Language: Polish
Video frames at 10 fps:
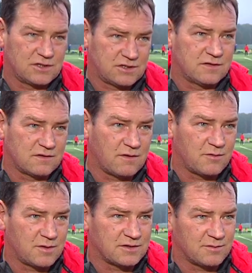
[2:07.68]
jeśli
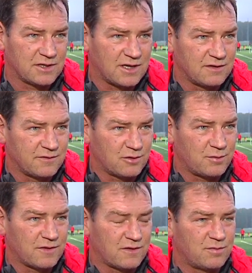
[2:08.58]
znowu będziemy grali w
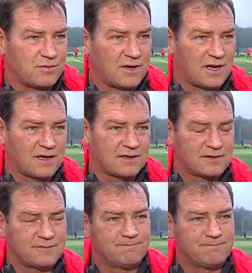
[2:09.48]
europejskich pucharach.